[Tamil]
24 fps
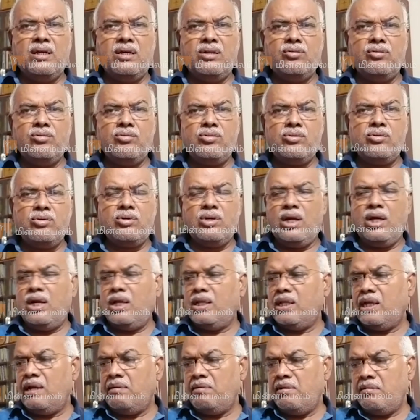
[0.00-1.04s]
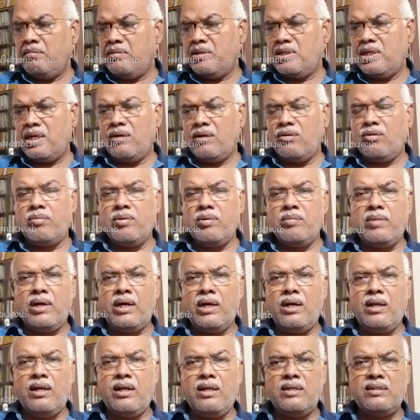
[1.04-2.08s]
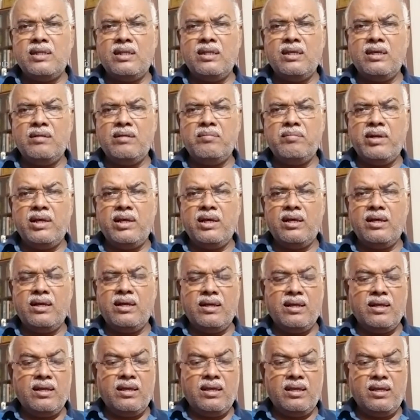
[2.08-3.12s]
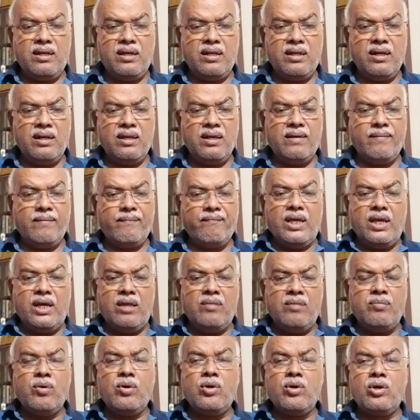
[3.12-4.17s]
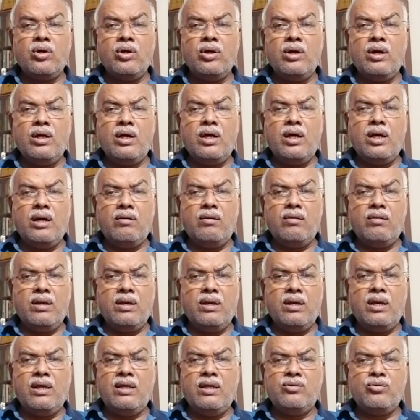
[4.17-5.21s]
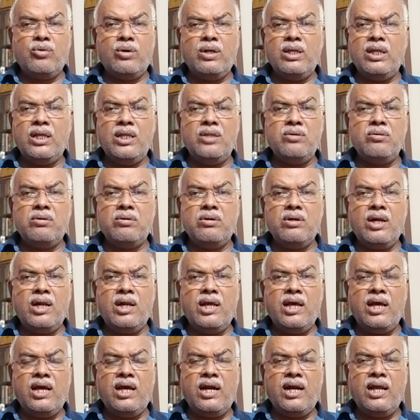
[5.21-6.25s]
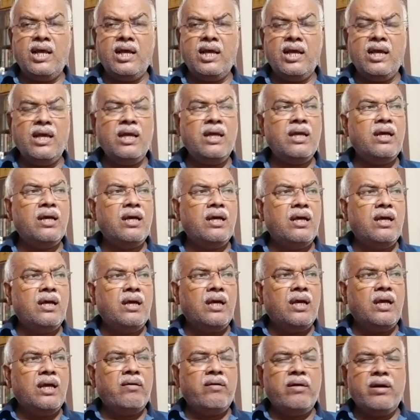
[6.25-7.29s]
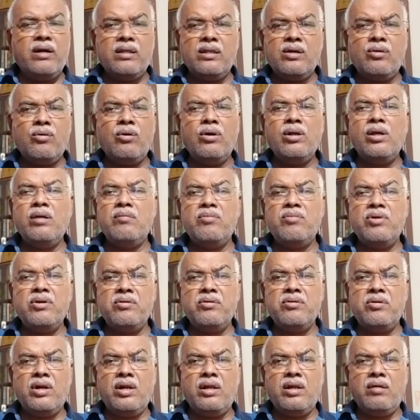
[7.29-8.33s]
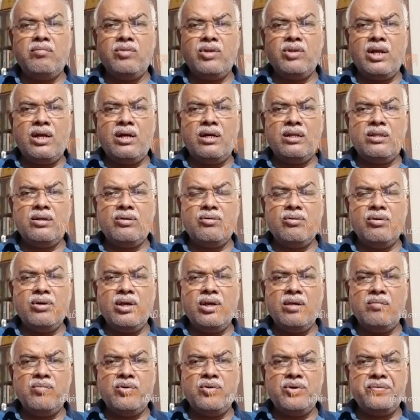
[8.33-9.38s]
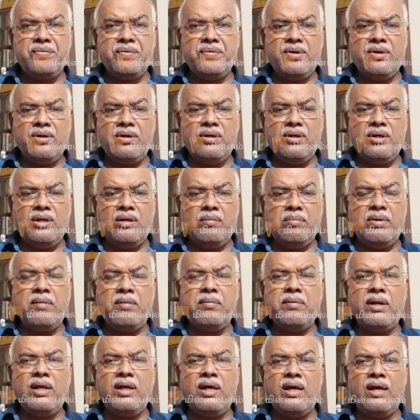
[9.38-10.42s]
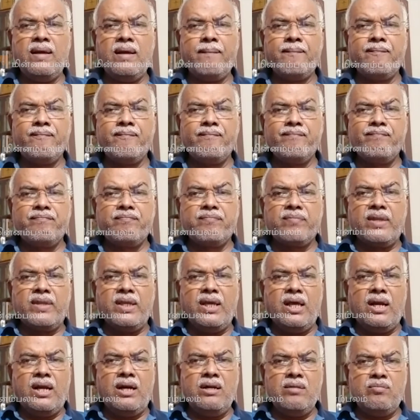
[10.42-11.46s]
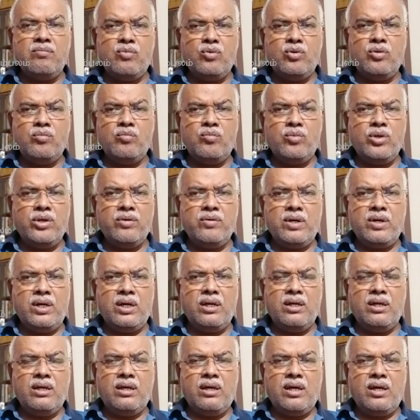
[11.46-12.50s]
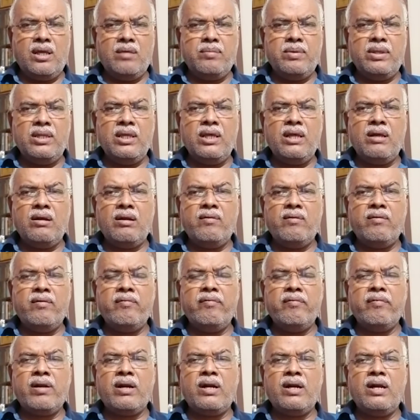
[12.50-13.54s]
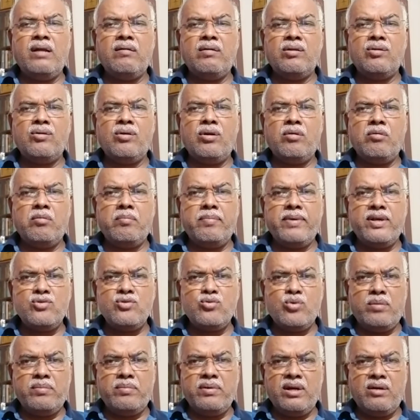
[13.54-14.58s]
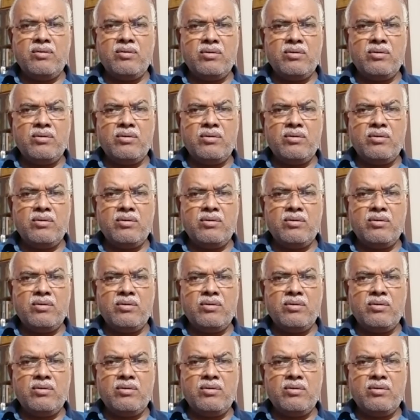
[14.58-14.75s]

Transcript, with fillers: சுற்றிட்டோம் ஏன்னா தலைமை அமைச்சராக அவர் போய் மக்களெல்லாம் சந்திக்கணும்ல அதனால் அது போட்டோம் அவர் அது சொன்னதுலேருந்து ஒன்றும் இல்லை ஆனால் இவள் எடுத்த கொள்கை முடிவு இருக்குல்ல முந்தான எடுத்த கொள்கை முடிவு எப்படி அப்படின்னா ரெண்டு மூணு முடிவுகள் அதை பற்றி விவரங்கள்லாம் வந்தோன்னே நம்ம பேசுவோம் அப்படின்னு நான்